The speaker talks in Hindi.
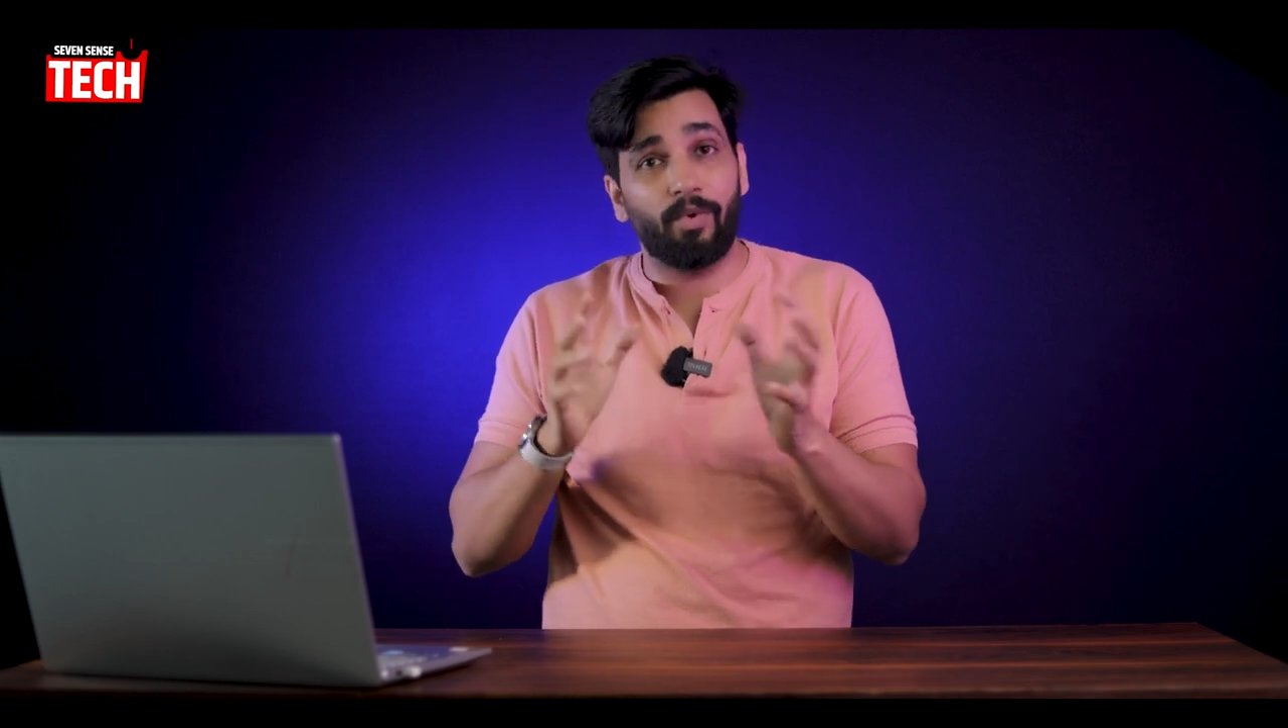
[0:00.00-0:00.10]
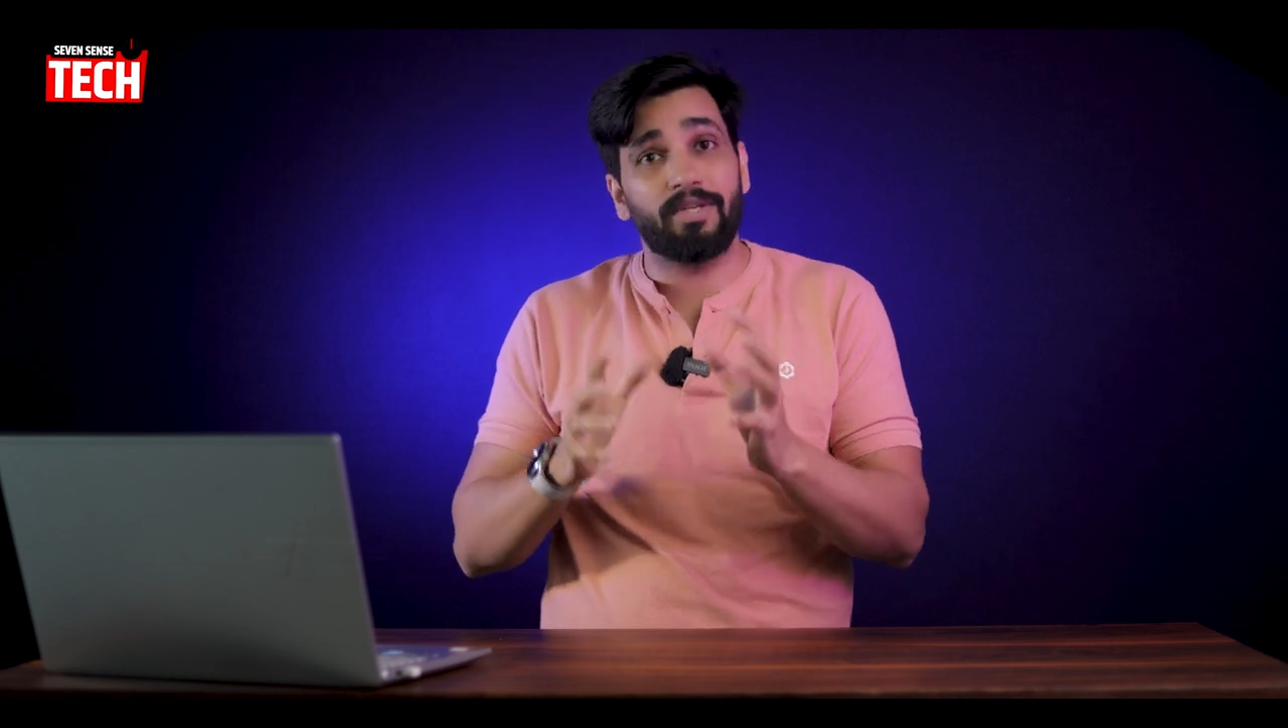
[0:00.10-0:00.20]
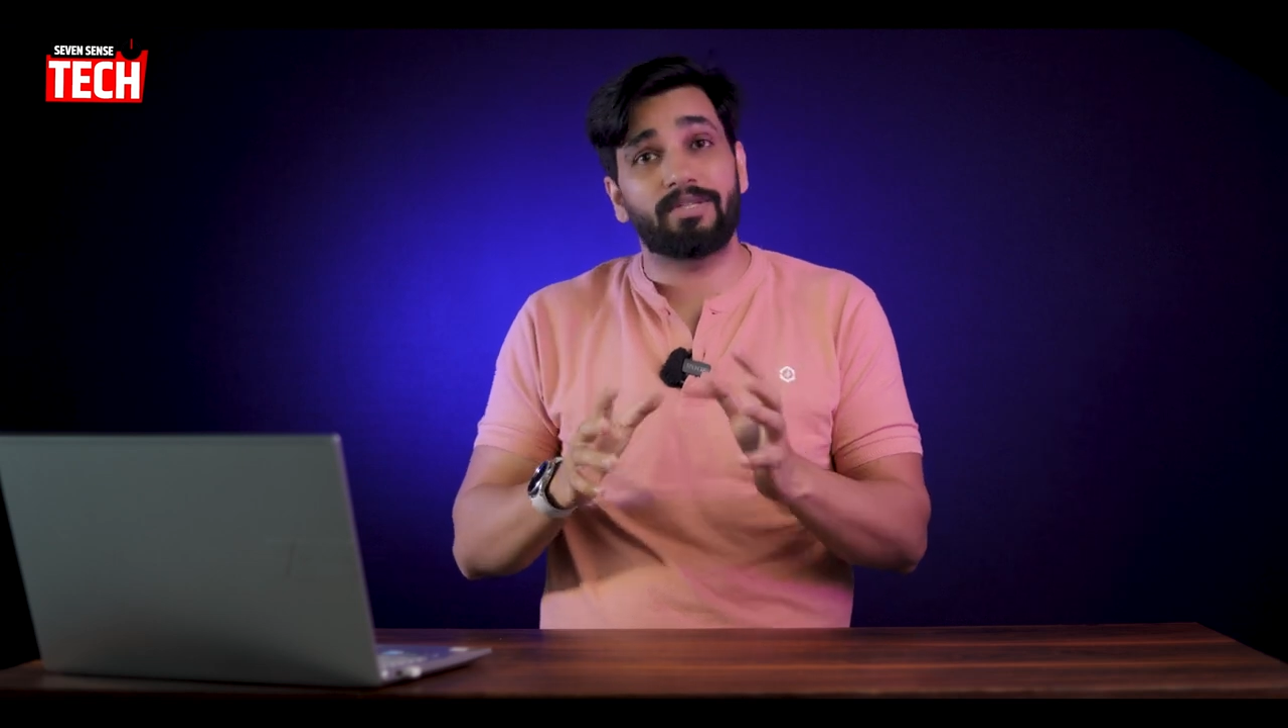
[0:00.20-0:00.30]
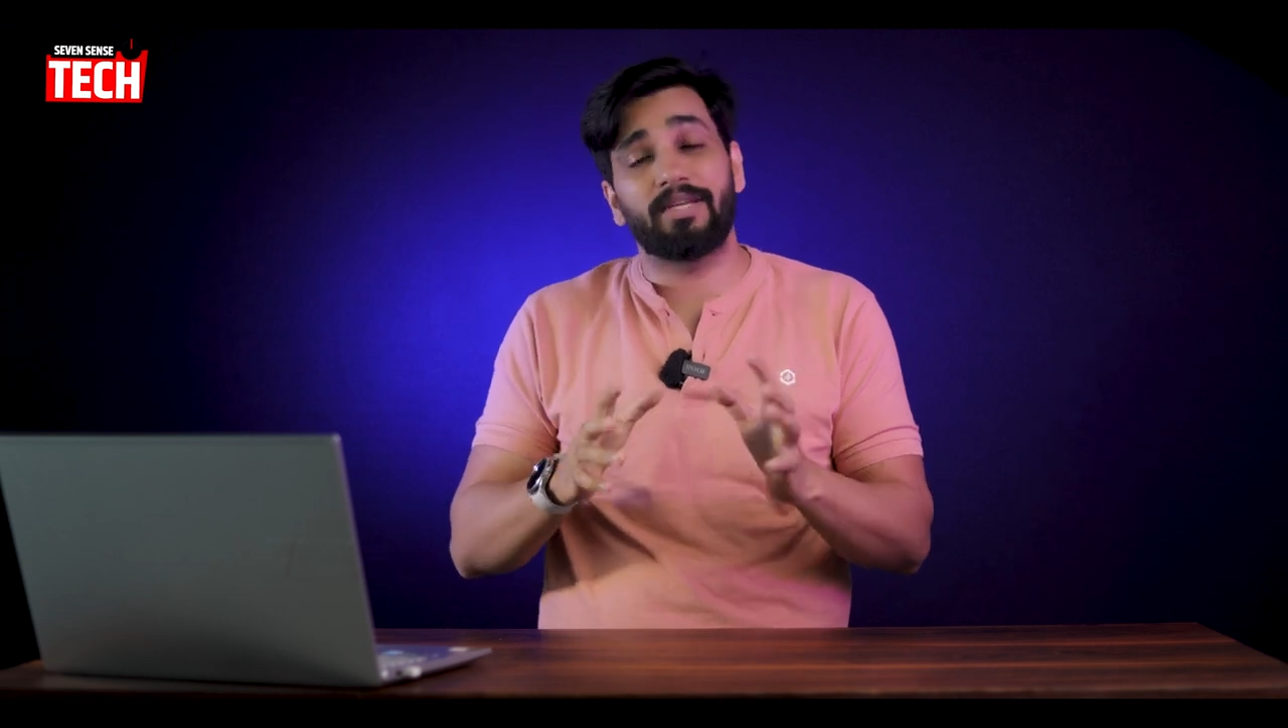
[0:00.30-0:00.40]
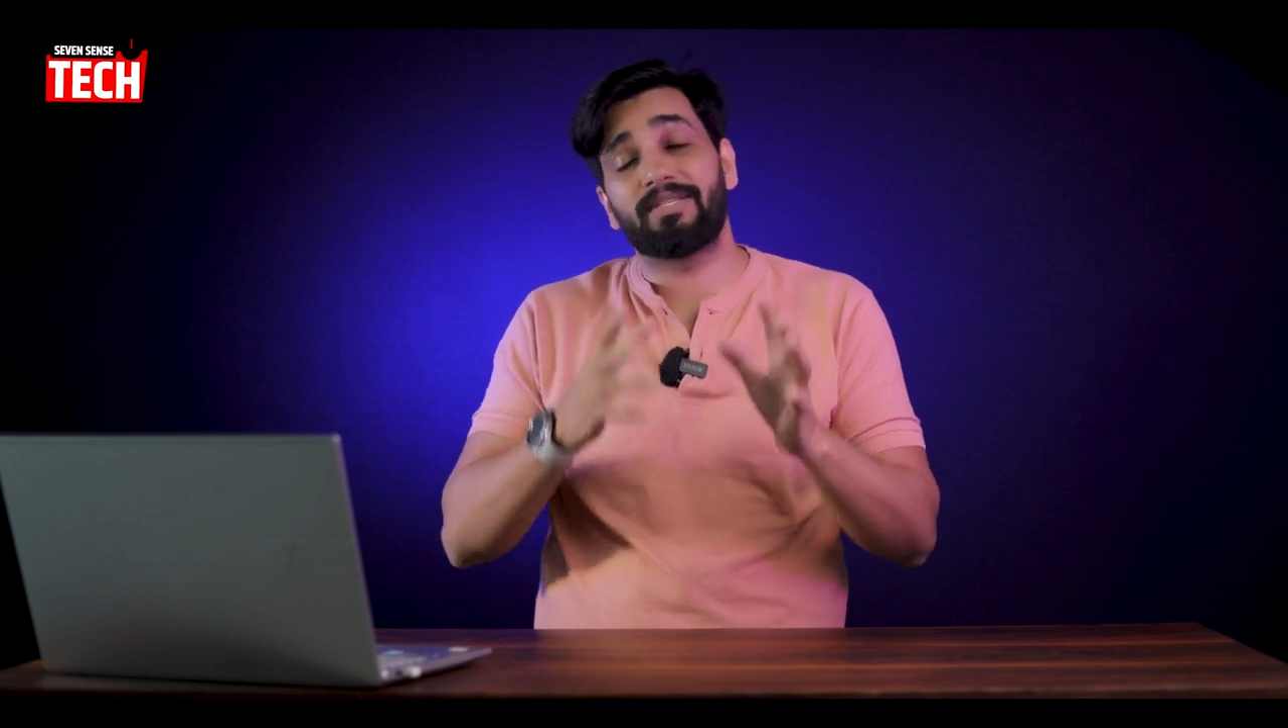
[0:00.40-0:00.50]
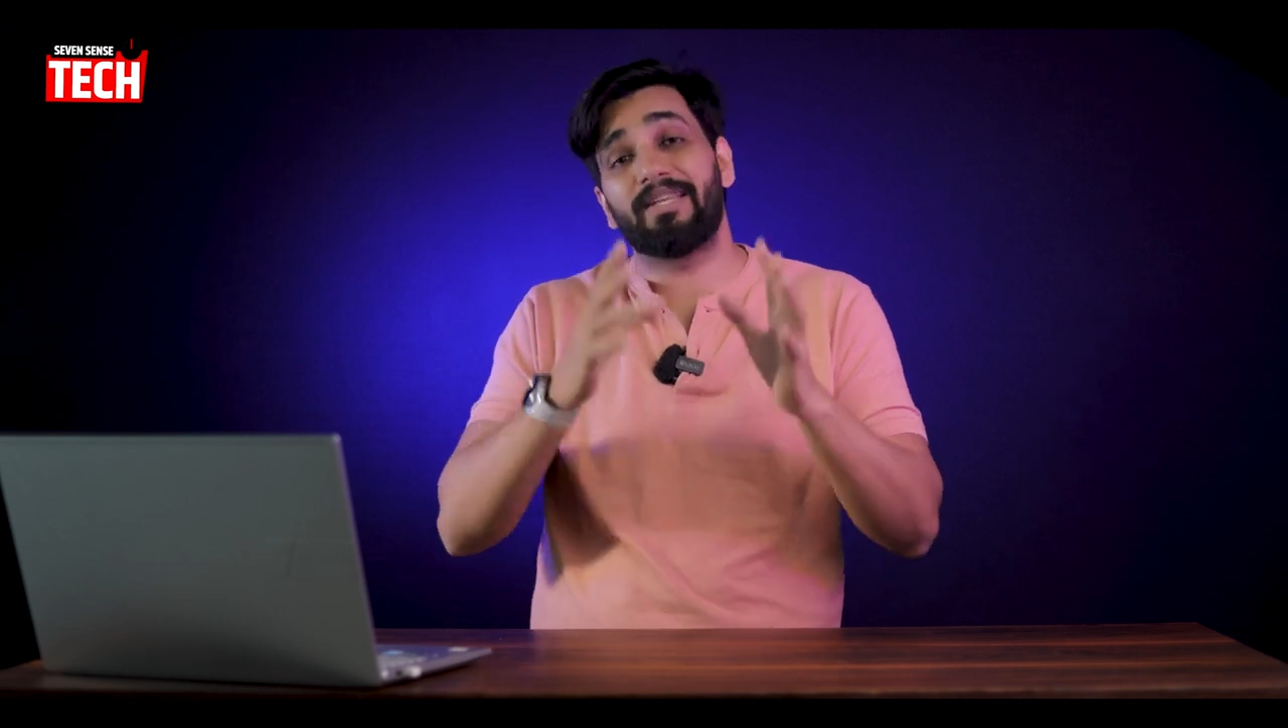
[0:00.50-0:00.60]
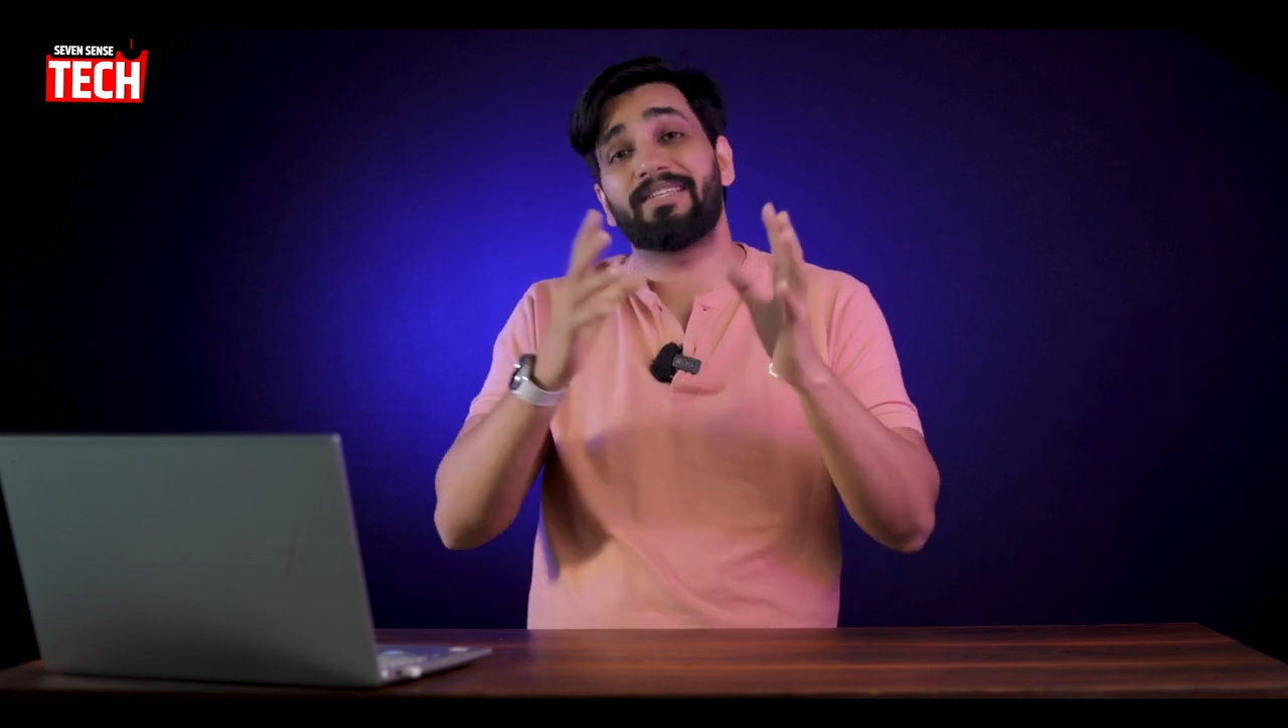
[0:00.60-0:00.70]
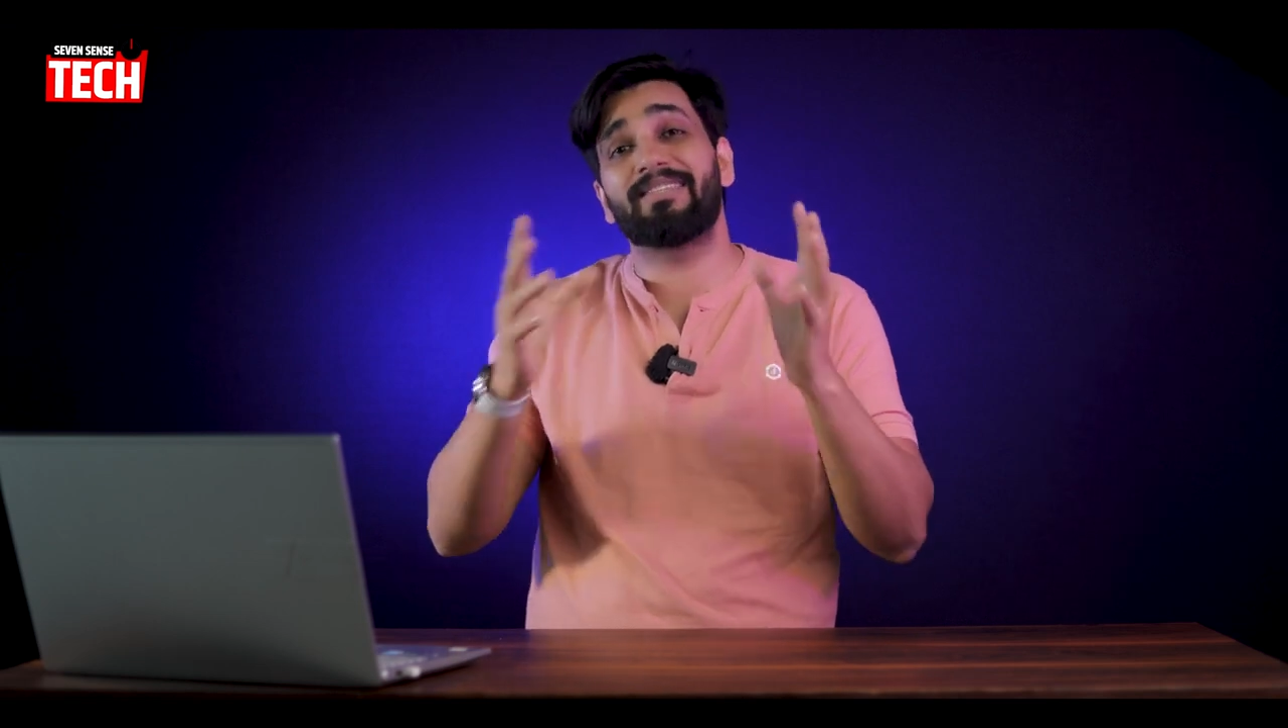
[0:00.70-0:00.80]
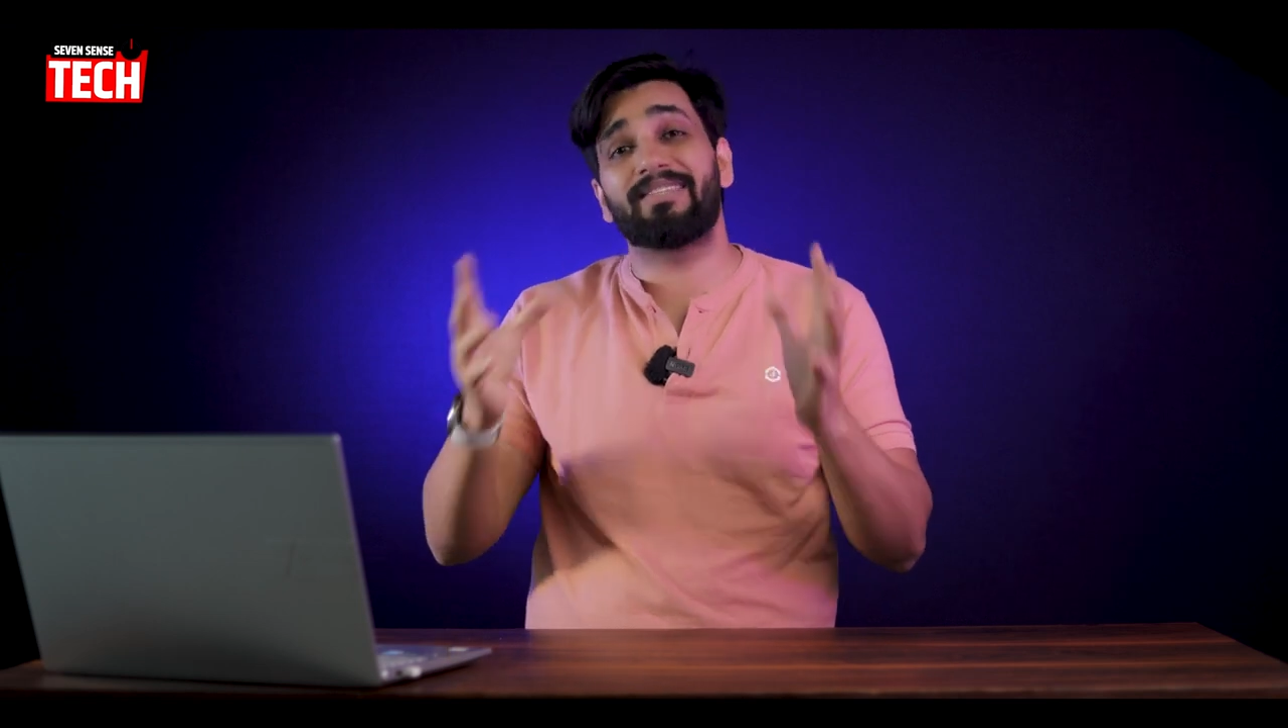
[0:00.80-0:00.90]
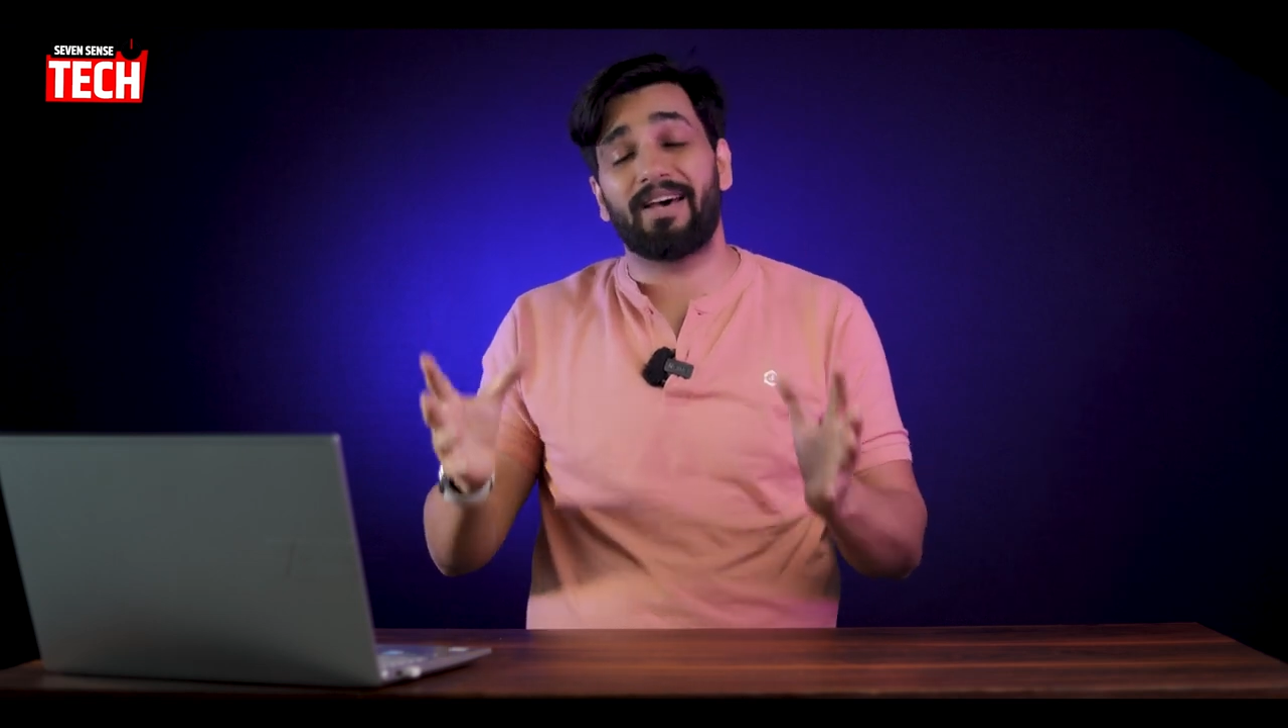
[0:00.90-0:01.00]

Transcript: नॉइस कैंसिलेशन